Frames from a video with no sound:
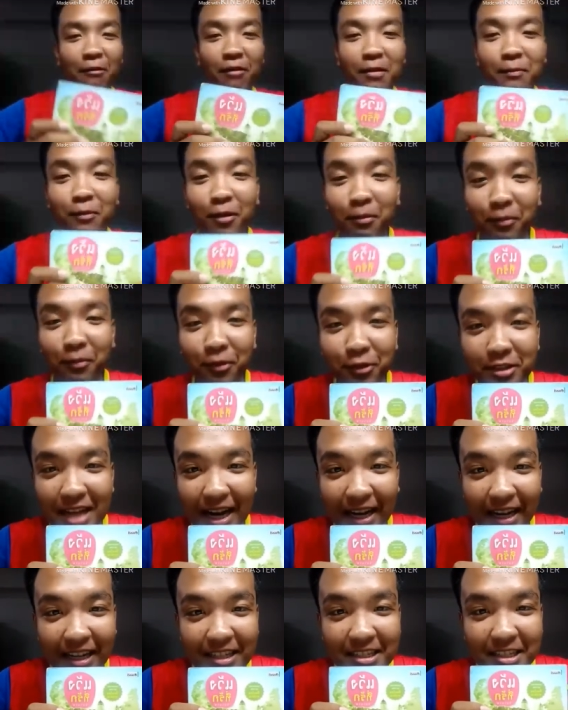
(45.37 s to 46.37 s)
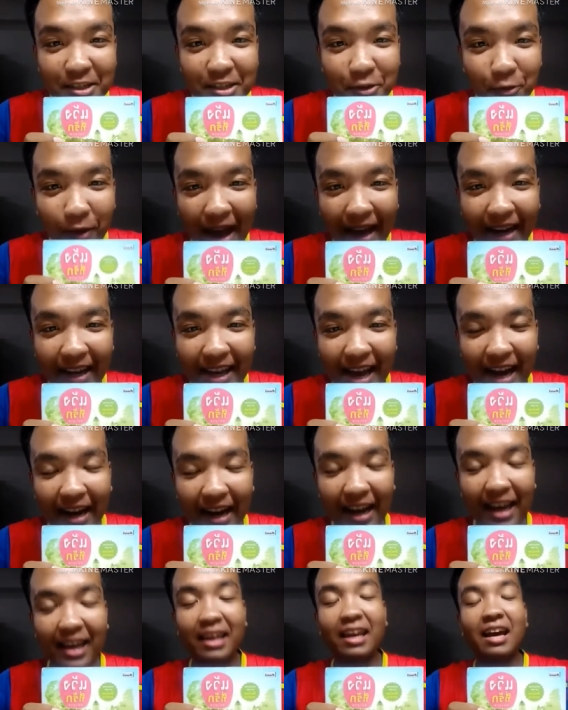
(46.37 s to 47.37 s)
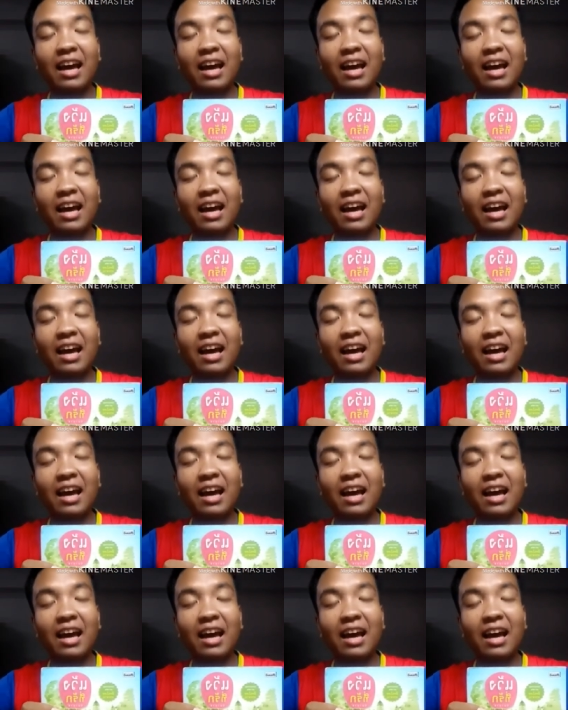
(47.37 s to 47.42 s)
ครับ ว่าผมรู้จักหนังสือแว้งได้อย่างไร